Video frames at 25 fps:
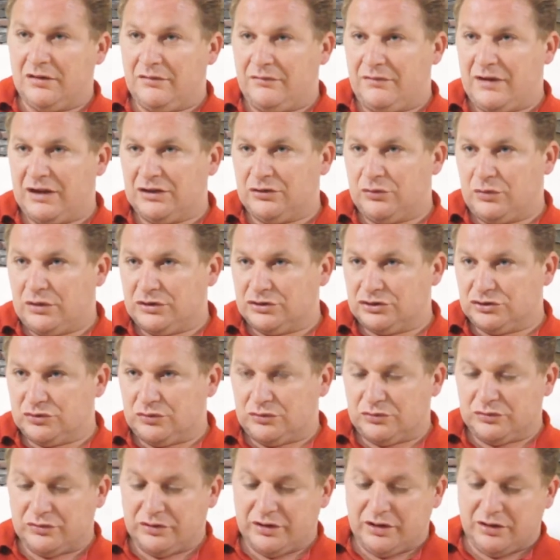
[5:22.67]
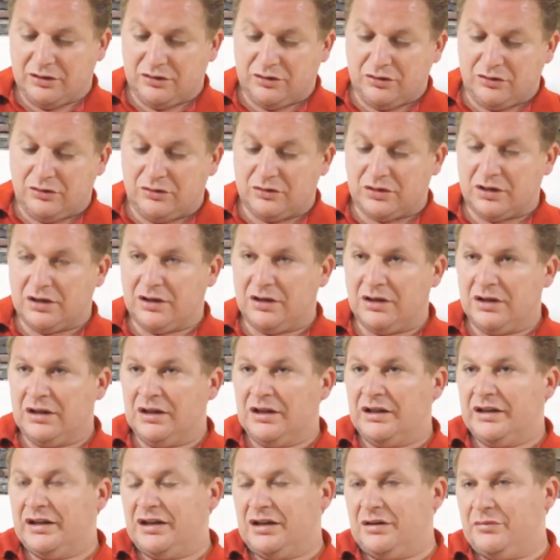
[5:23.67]
vanno aggiunti ancora
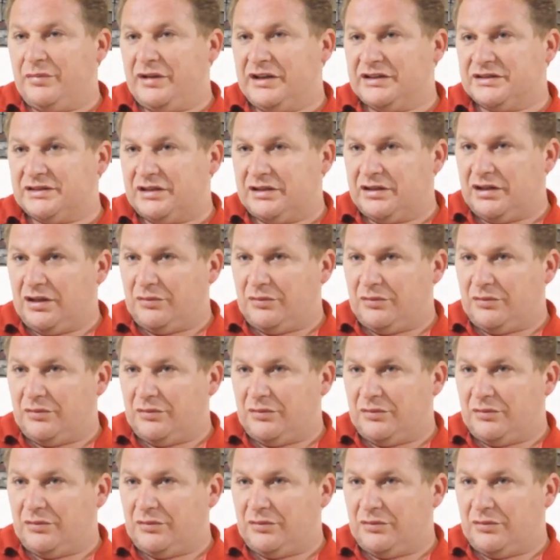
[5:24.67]
il mese